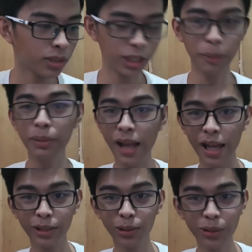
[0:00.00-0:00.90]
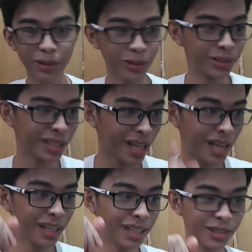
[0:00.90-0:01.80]
Siyempre, idol ko, Roger
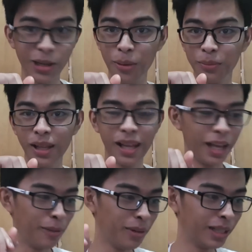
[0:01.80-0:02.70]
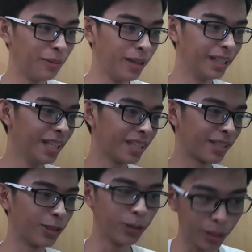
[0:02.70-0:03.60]
Rocker. Siyempre, Eman Jimenez,
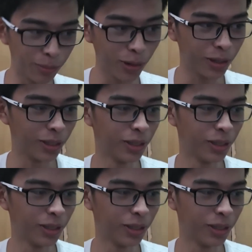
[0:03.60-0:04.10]
Juniboy,